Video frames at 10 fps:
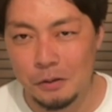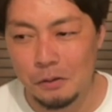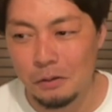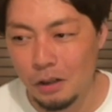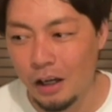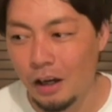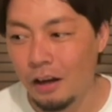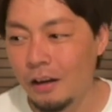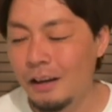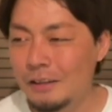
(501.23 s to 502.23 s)
そこ
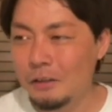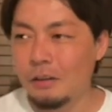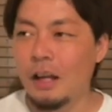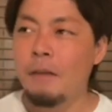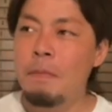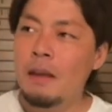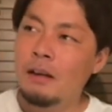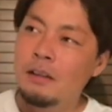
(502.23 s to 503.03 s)
で、そのね、